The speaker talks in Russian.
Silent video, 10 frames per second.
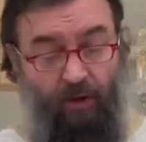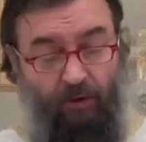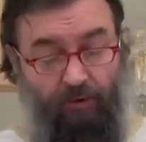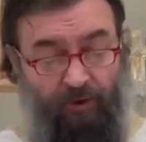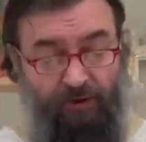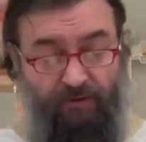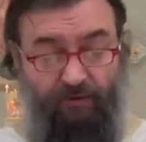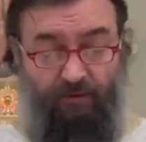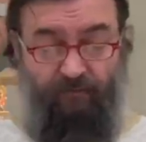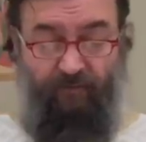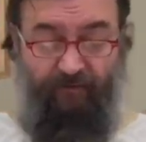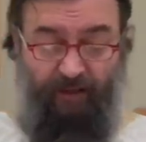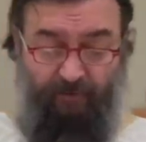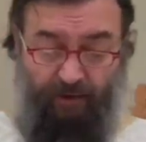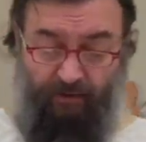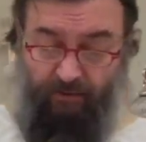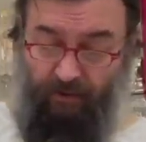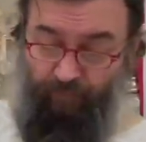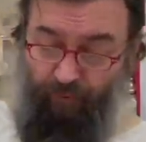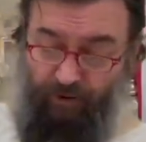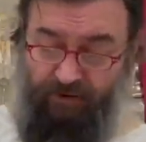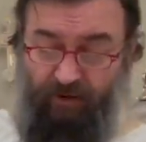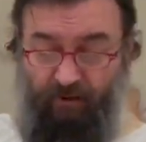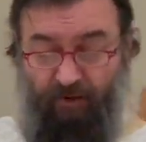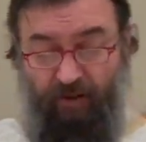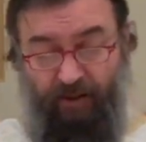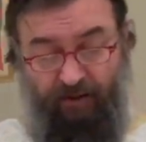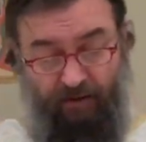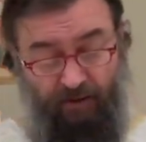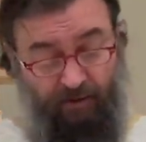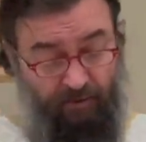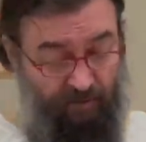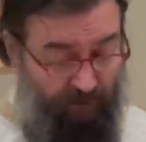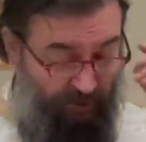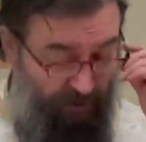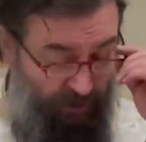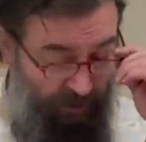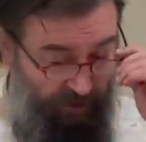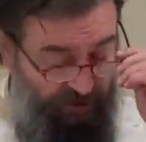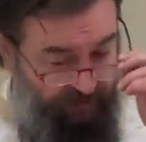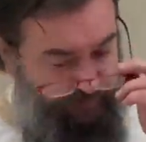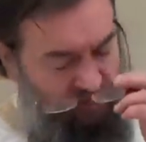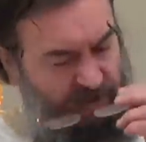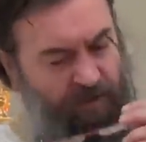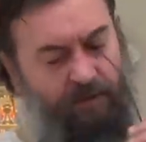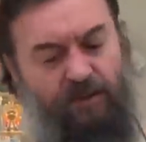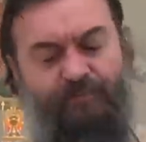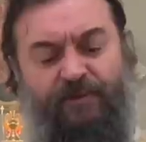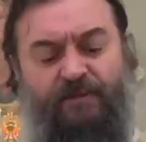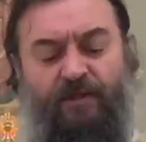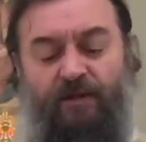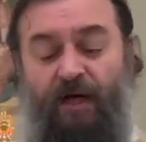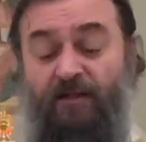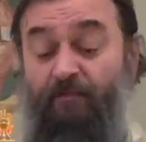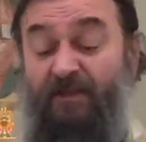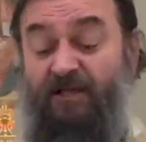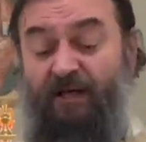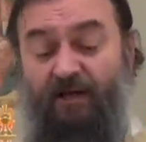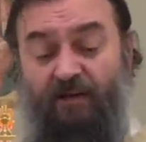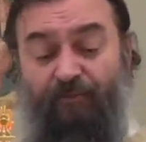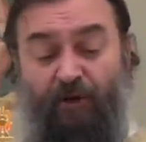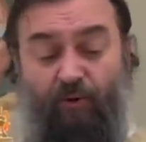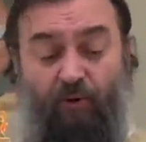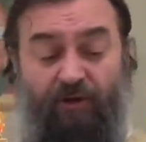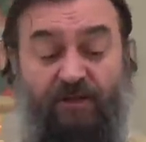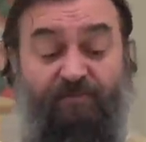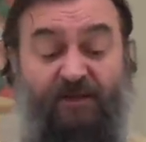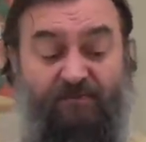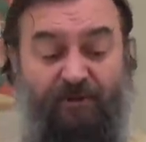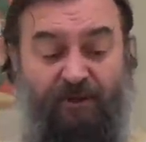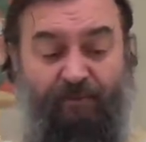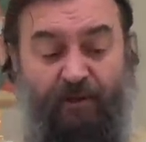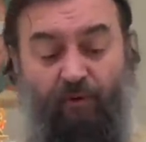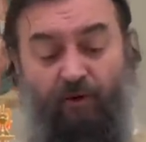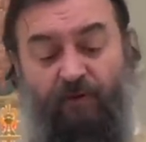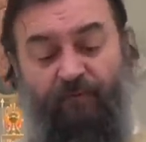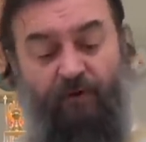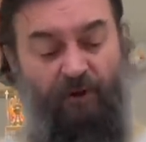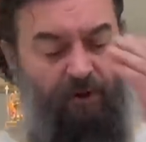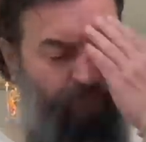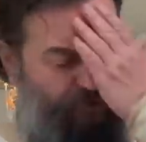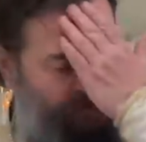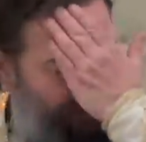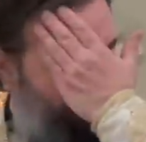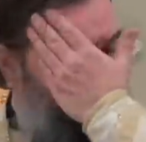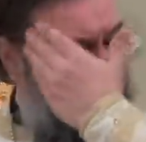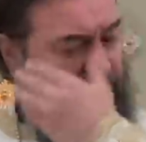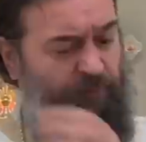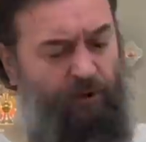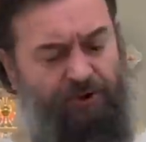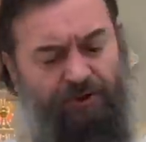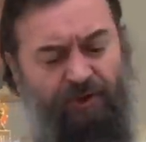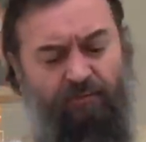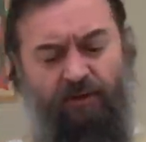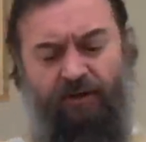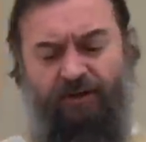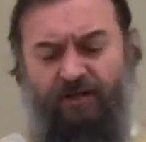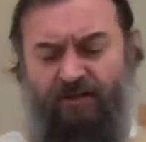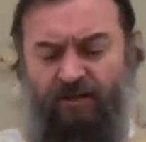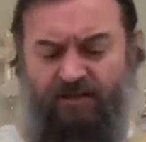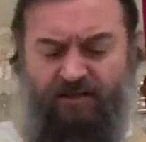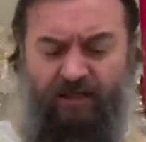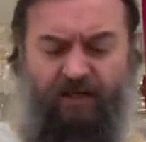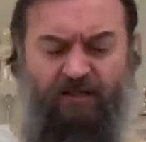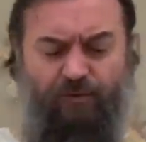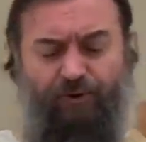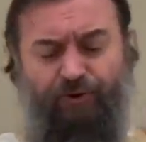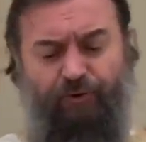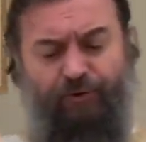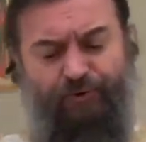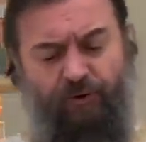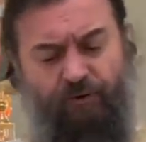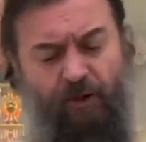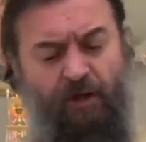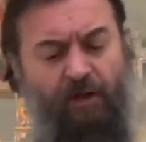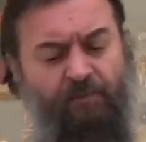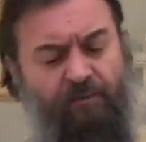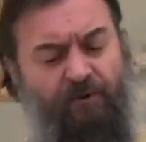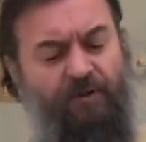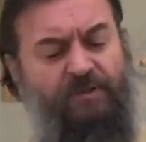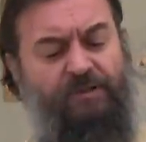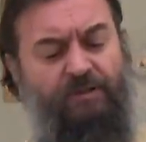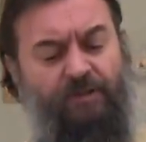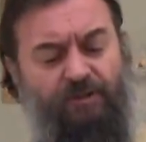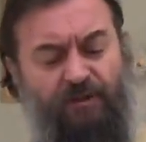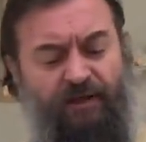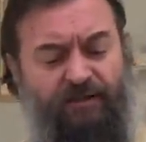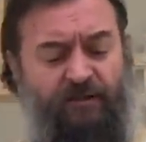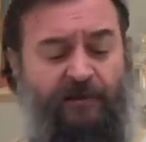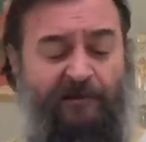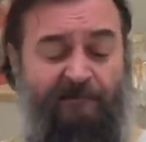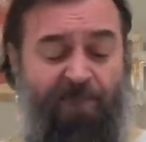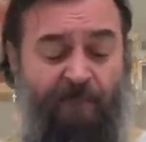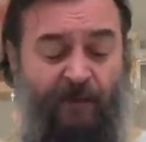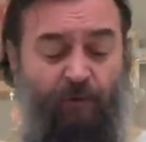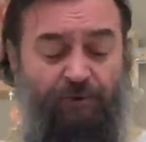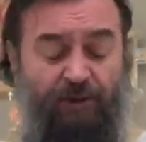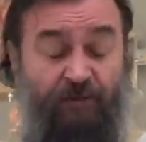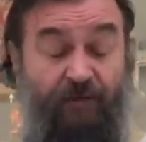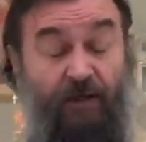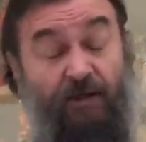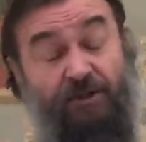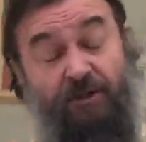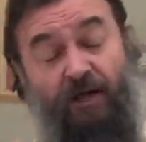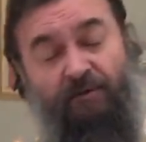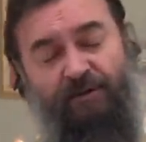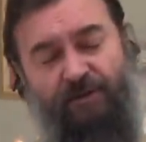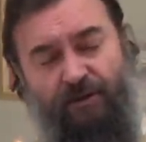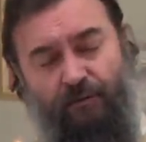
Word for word: То есть во время апостола Малахии – очевидно, распространил. Это последний пророк из письменных пророков. После него книг больше не было, и несколько столетий, до 400 примерно значит, лет, а уже евреи ожидали Мессию.